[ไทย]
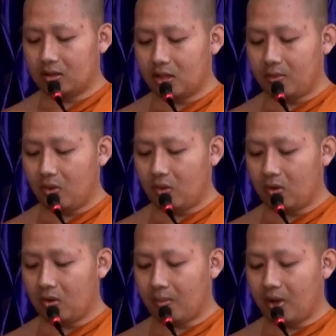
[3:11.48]
เจ้าพระคุณ
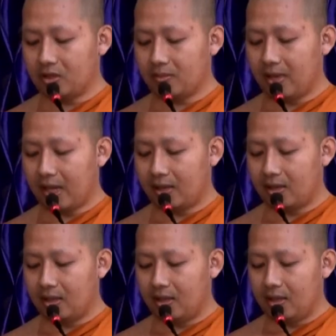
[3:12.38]
หลวงพ่อสมเด็จ
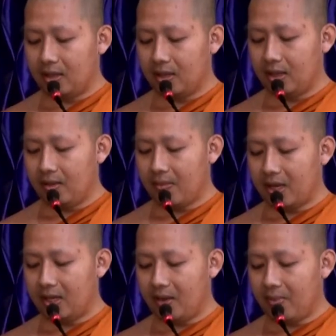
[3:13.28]
ที่มา
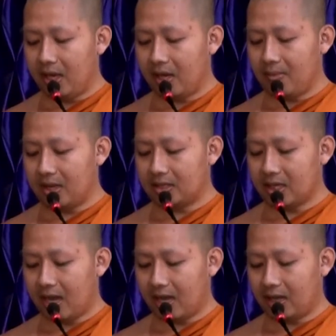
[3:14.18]
เยี่ยมให้กำลัง
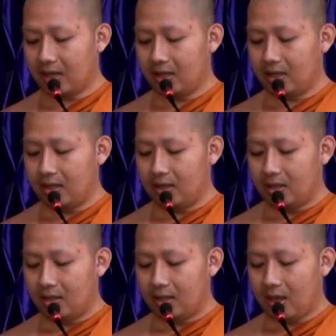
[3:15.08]
ใจ
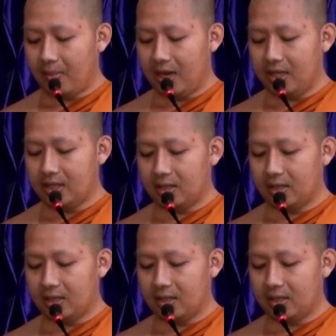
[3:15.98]
ทำให้นิ